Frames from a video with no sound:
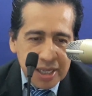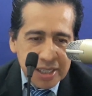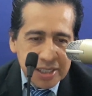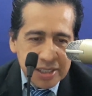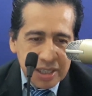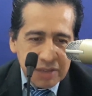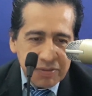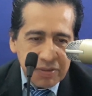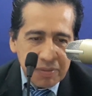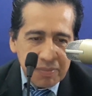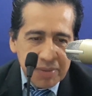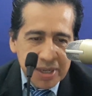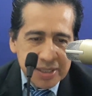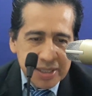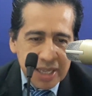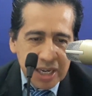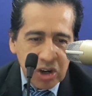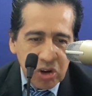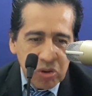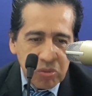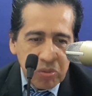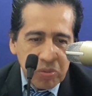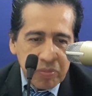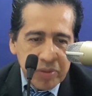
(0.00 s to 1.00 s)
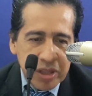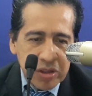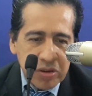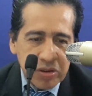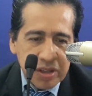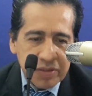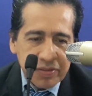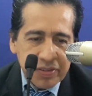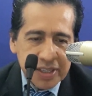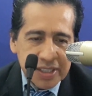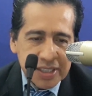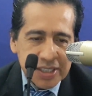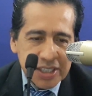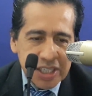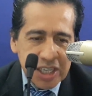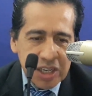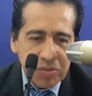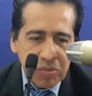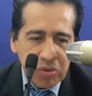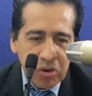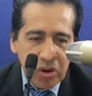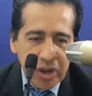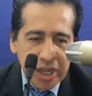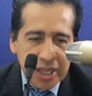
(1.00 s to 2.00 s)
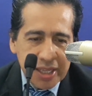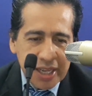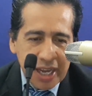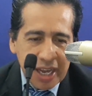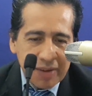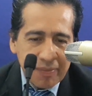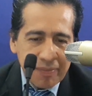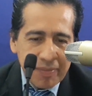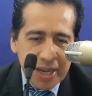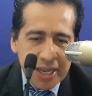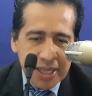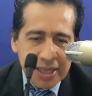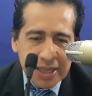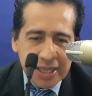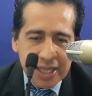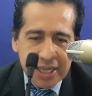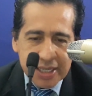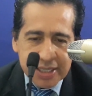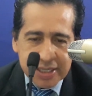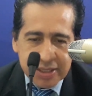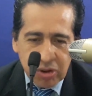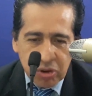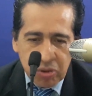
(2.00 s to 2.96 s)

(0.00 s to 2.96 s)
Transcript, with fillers: Stephen va a estar como medio defensivo, Edgar Méndez,